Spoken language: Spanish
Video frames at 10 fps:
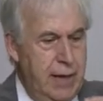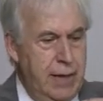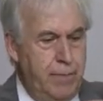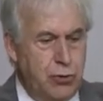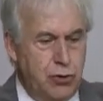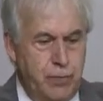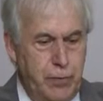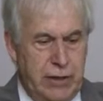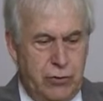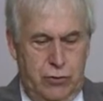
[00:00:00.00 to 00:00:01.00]
Y por
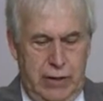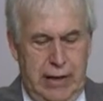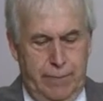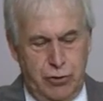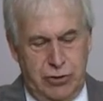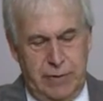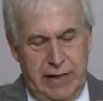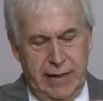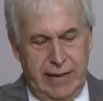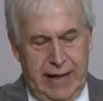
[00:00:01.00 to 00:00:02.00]
supuesto, la
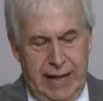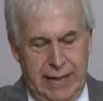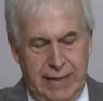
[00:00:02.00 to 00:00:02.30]
posibilidad de que a